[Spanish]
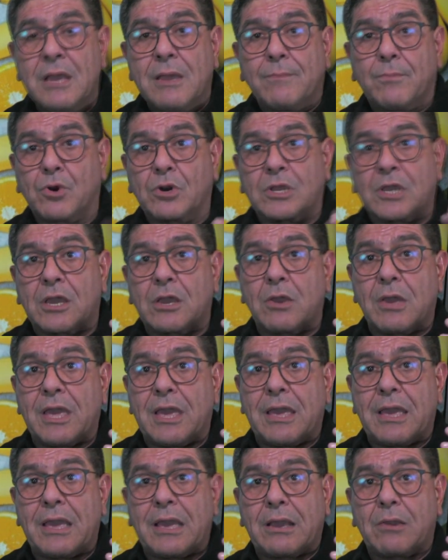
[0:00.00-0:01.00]
porque
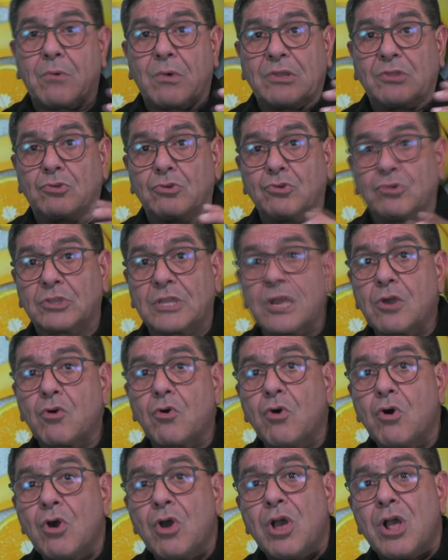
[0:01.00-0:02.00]
eh, cuando yo
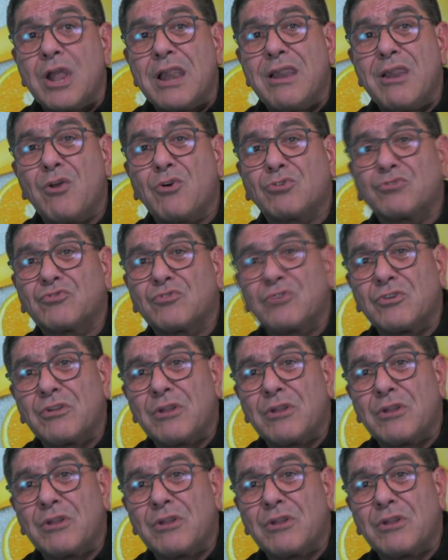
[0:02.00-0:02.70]
tengo los,